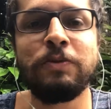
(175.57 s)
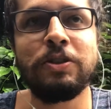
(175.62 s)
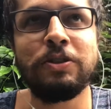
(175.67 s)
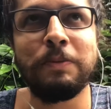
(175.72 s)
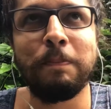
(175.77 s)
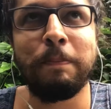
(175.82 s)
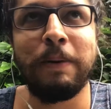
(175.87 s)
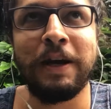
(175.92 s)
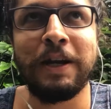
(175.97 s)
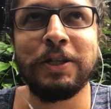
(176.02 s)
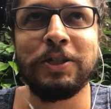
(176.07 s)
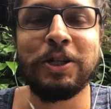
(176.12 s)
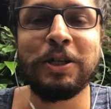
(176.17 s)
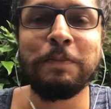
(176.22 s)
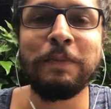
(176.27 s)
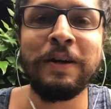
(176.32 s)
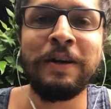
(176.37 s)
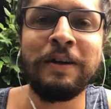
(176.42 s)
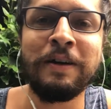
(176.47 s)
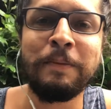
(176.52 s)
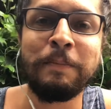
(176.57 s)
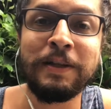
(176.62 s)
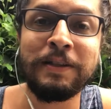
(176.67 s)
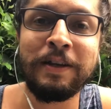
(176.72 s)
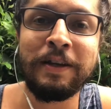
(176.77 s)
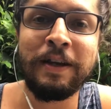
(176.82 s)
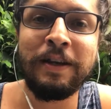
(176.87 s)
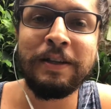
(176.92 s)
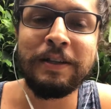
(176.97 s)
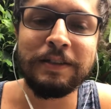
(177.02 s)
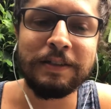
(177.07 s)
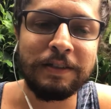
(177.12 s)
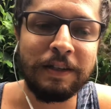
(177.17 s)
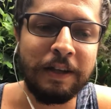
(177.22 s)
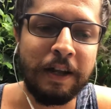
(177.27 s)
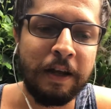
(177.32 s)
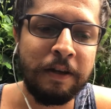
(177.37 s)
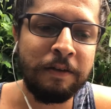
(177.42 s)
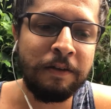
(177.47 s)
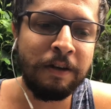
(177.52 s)
paradigma materialista.
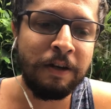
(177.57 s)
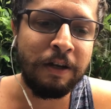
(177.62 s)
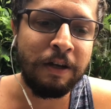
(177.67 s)
Né?